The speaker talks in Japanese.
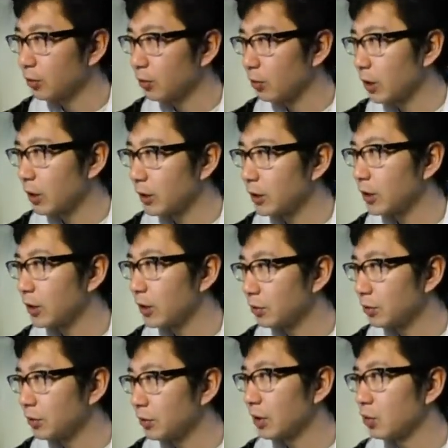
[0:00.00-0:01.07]
ほどのアリーナ
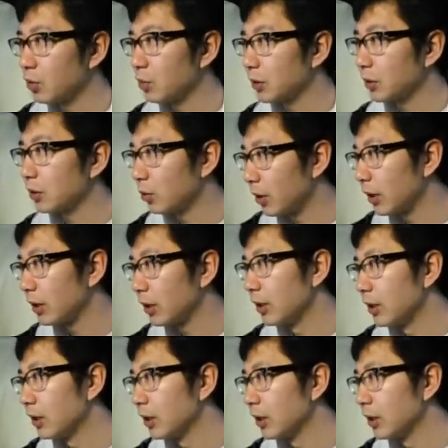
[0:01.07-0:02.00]
の言ったコメントは、